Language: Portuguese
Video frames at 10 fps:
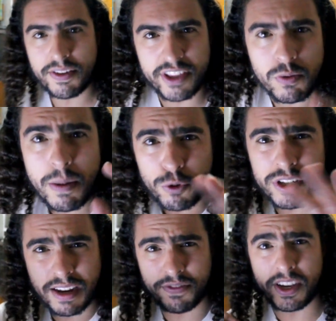Teve até uma
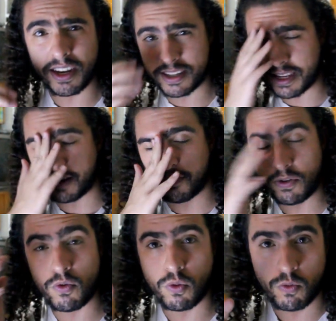moça vegan que
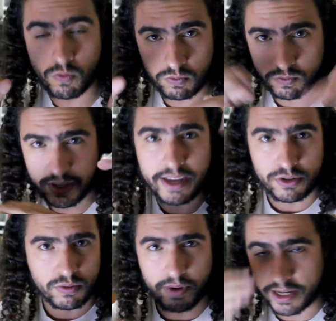escreveu um, um
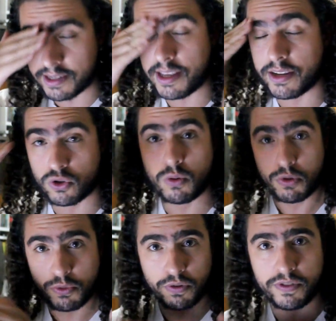texto, uma resenha
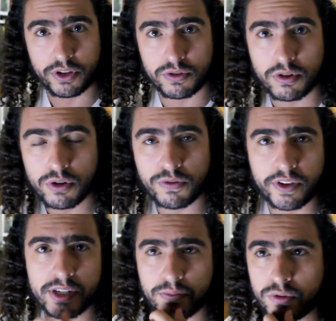sobre o meu vídeo no
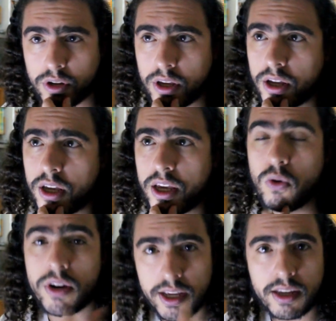Facebook.
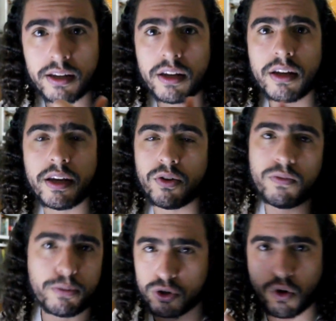Eu li, eu
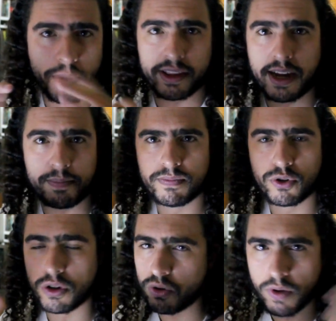não pude comentar
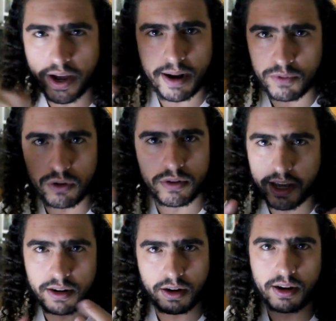porque eu não era amigo
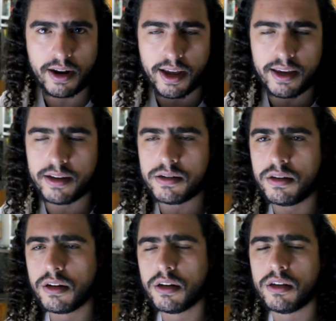dela na, na
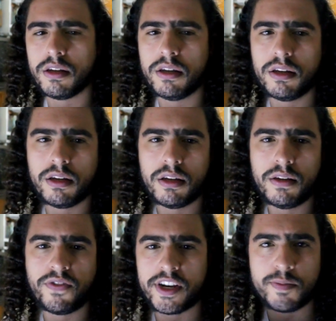rede e
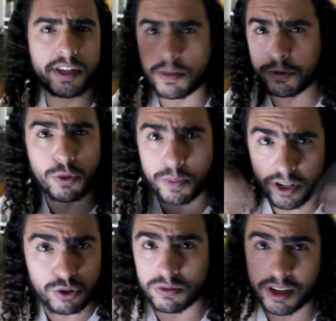infelizmente depois eu
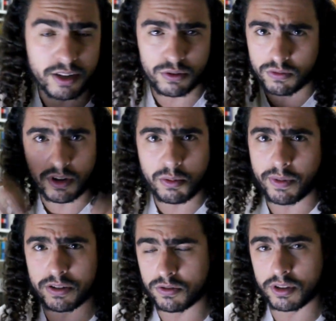perdi o texto, não lembro
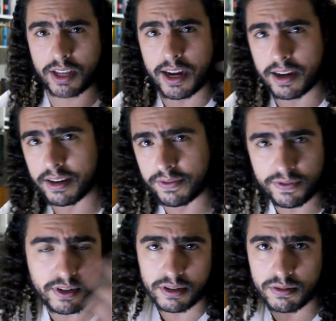mais onde está,
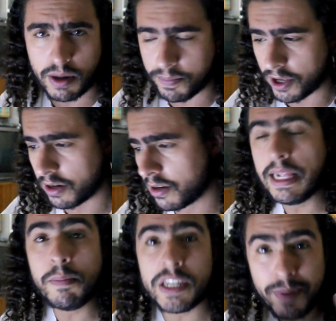enfim, é uma pena.
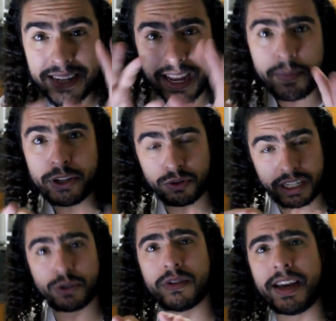Mas basicamente o
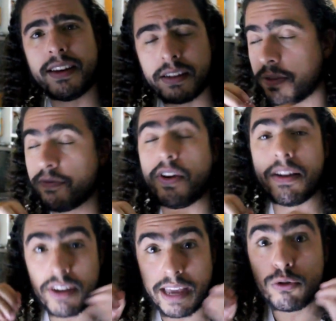texto dela
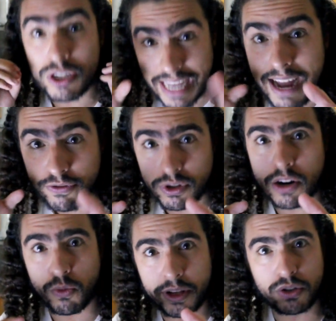falava que ela usava os
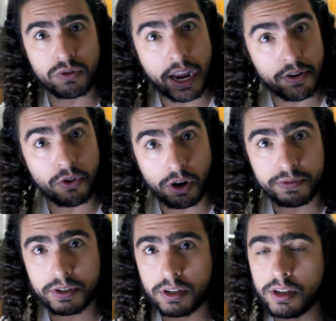argumentos do Gary
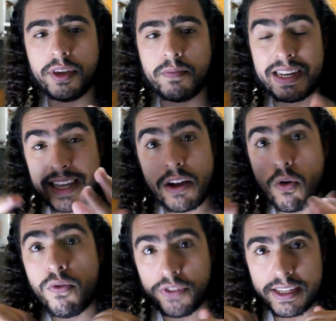Urofsky, mas ela
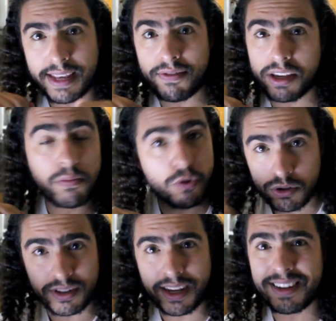confessava que
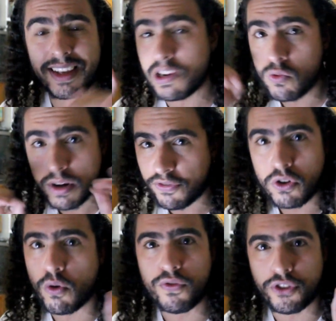muitos deles ela nunca
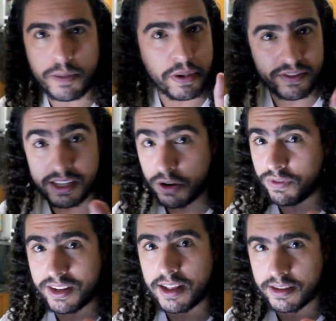foi conferir para ver se eram
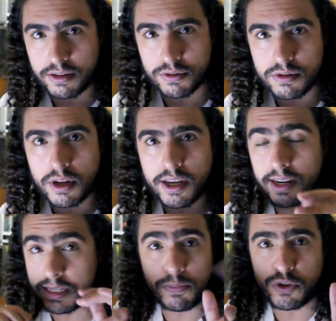verdadeiros.
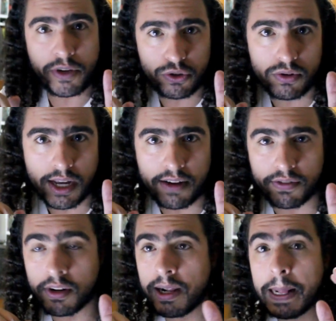Ela simplesmente
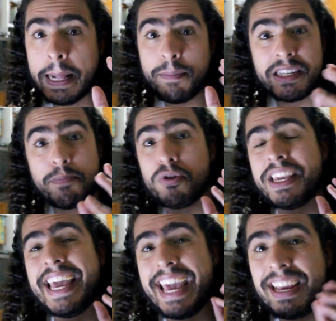usava. Mas é
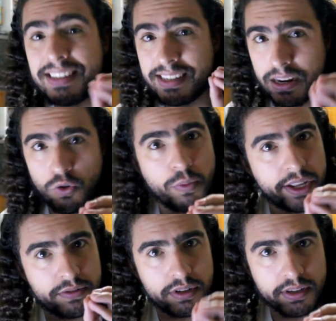porque esses
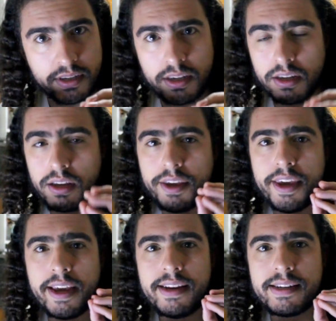argumentos em si,
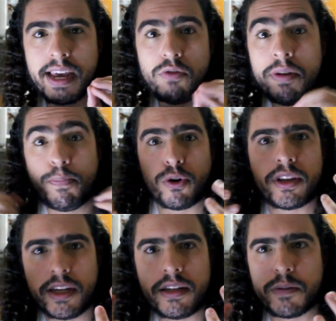eles eram
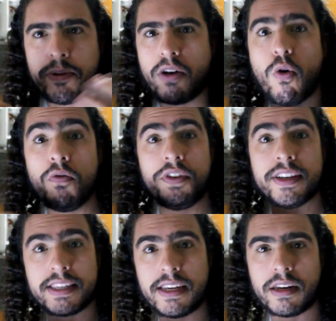importantes para
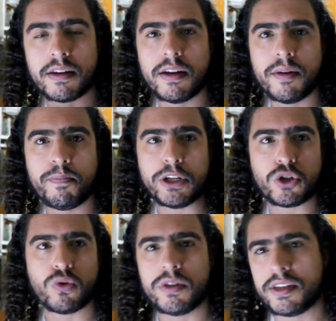convencer
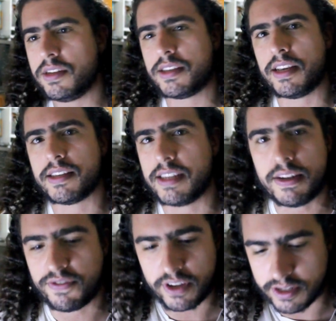pessoas
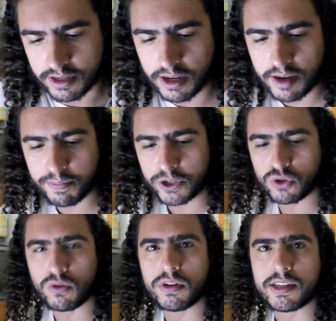insensíveis,
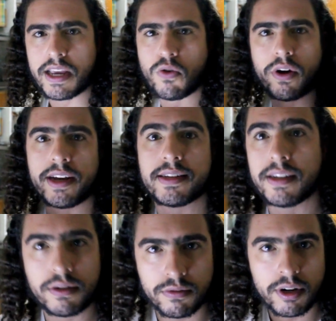pessoas sem
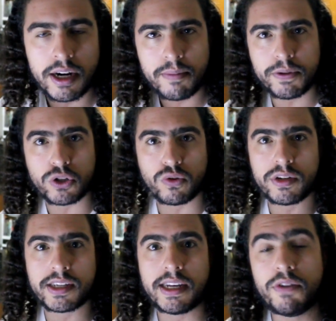coração,
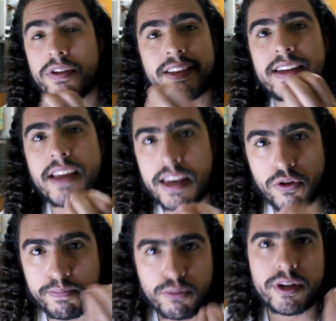pessoas que não
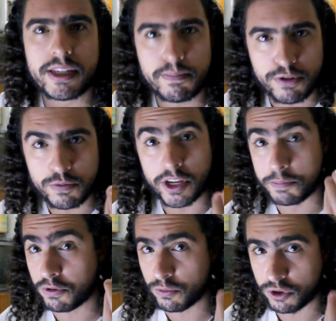entenderiam pura e
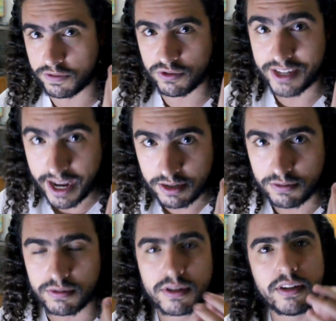simplesmente por motivos
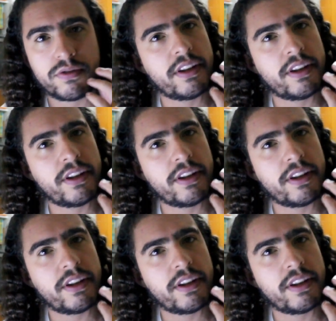éticos que não